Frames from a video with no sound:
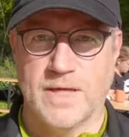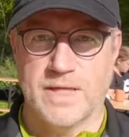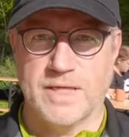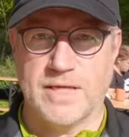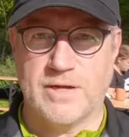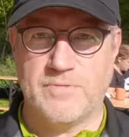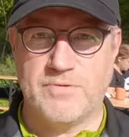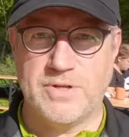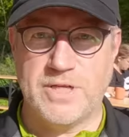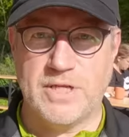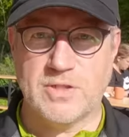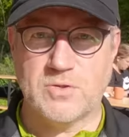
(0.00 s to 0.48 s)

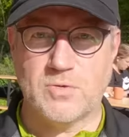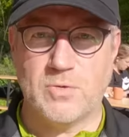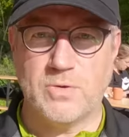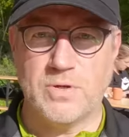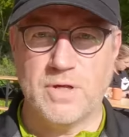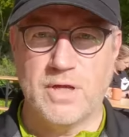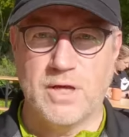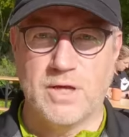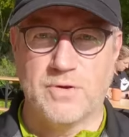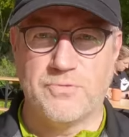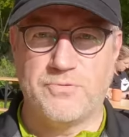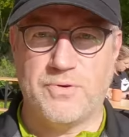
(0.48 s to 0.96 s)
Ja, wieder so ein
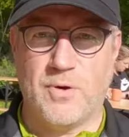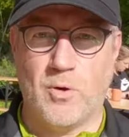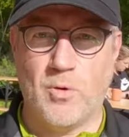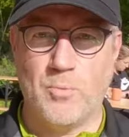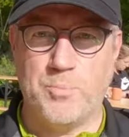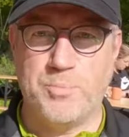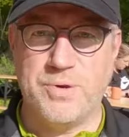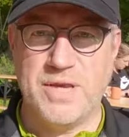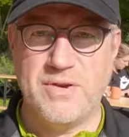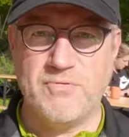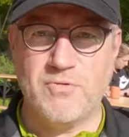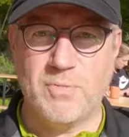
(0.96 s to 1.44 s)

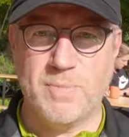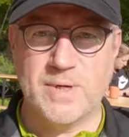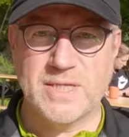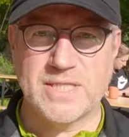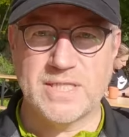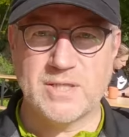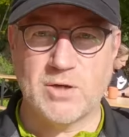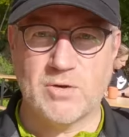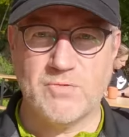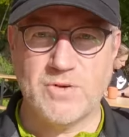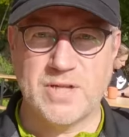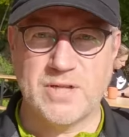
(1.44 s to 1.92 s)
VP, wo man
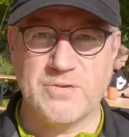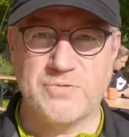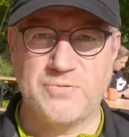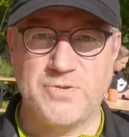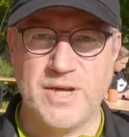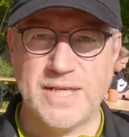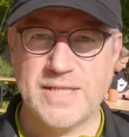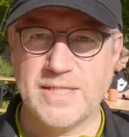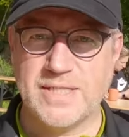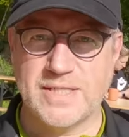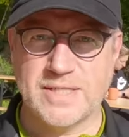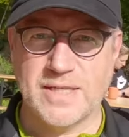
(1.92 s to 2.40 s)
sich auch wirklich
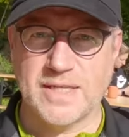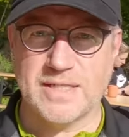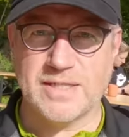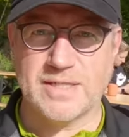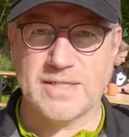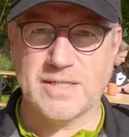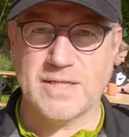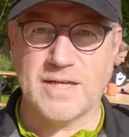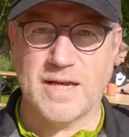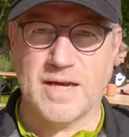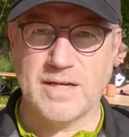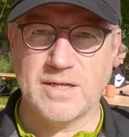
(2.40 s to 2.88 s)

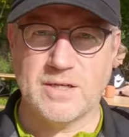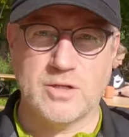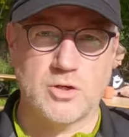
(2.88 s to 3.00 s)
festsetzen kann.